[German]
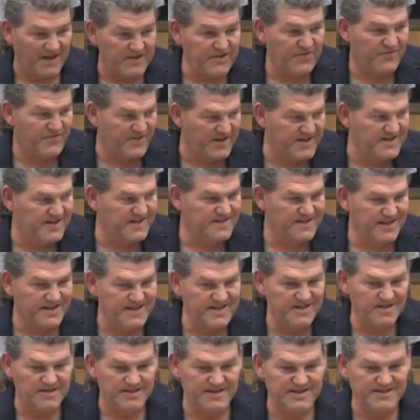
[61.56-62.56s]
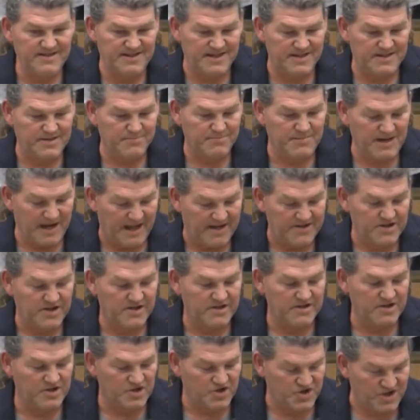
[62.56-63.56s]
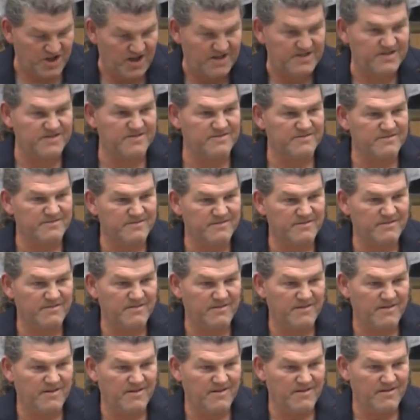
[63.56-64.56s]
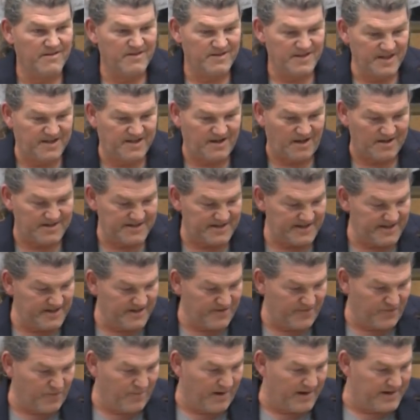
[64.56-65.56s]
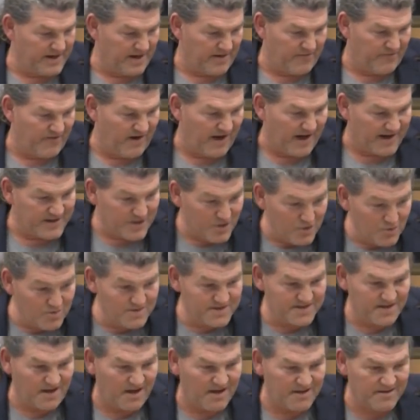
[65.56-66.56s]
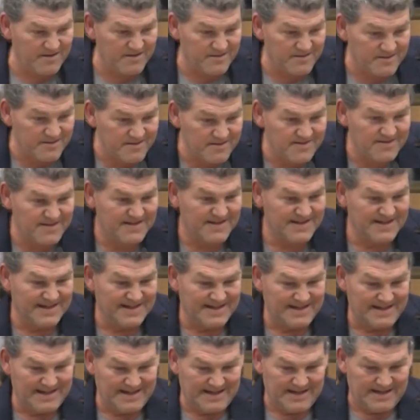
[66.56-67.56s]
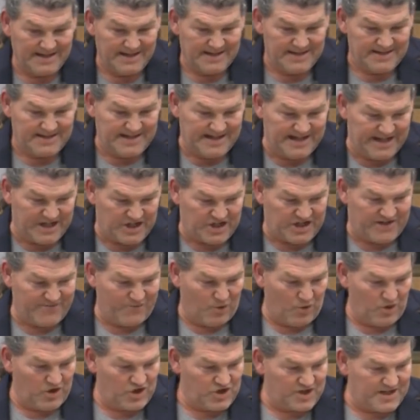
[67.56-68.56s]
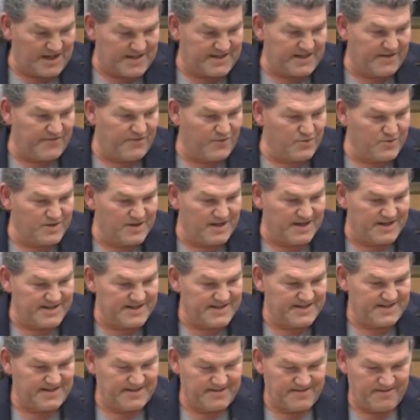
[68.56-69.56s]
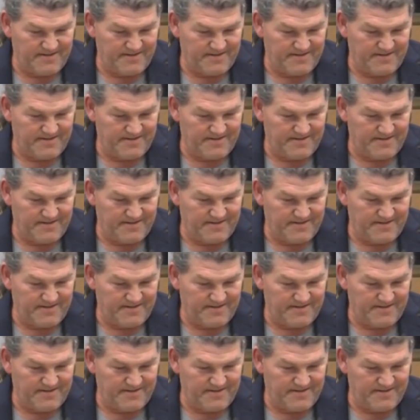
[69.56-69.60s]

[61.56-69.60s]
Was findet hier in diesem Land statt? Ich kann es Ihnen von meiner Verhandlung sagen, die letzte Woche stattgefunden hat